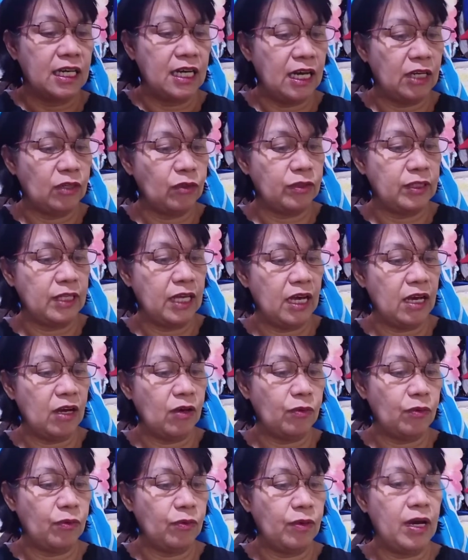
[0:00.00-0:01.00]
ano
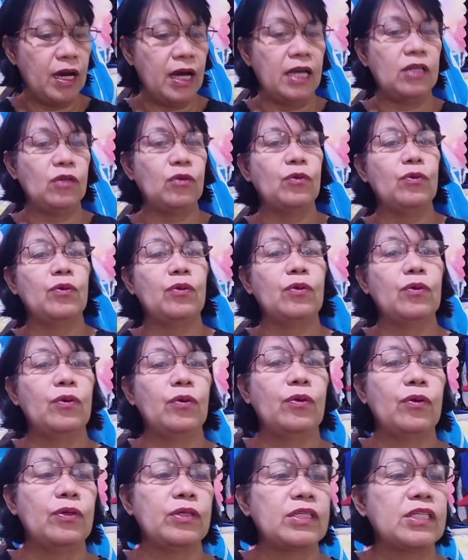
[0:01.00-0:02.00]
daw,
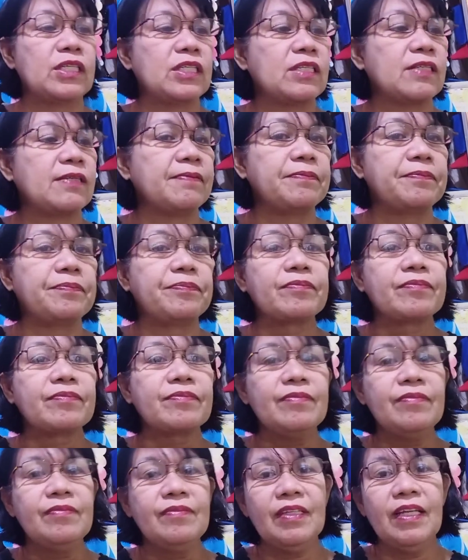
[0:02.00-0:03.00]
halos
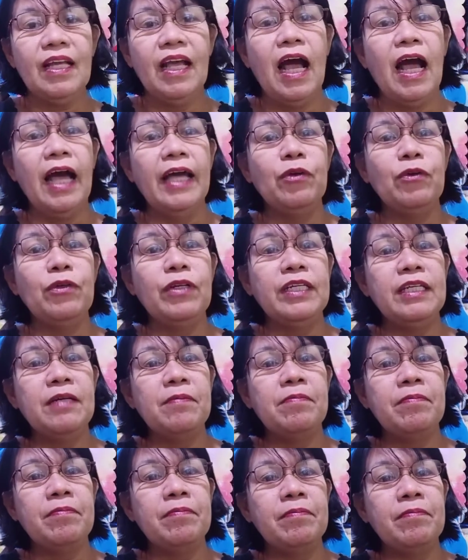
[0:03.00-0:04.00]
ayaw na
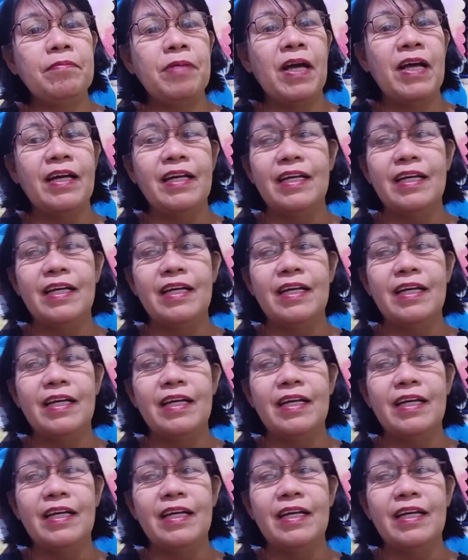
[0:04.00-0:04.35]
niyang